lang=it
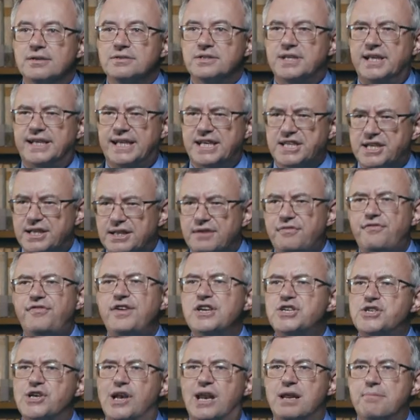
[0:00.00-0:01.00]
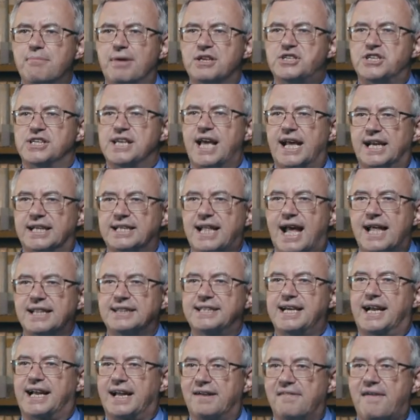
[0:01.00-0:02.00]
Ci riesce difficile immaginare
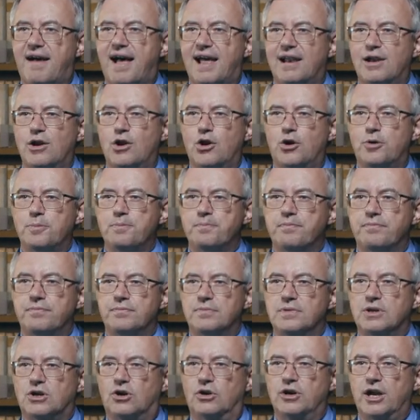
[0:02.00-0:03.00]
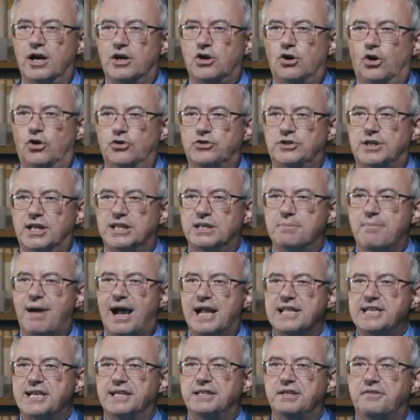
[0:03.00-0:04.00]
Dante a cavallo, con la cotta di
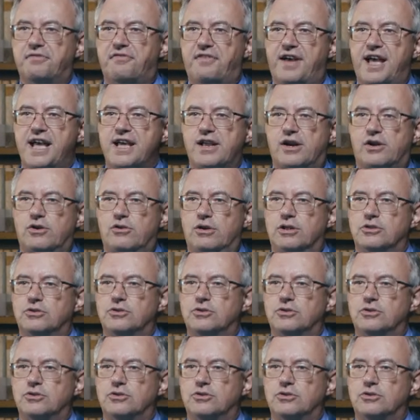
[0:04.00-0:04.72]
maglia di ferro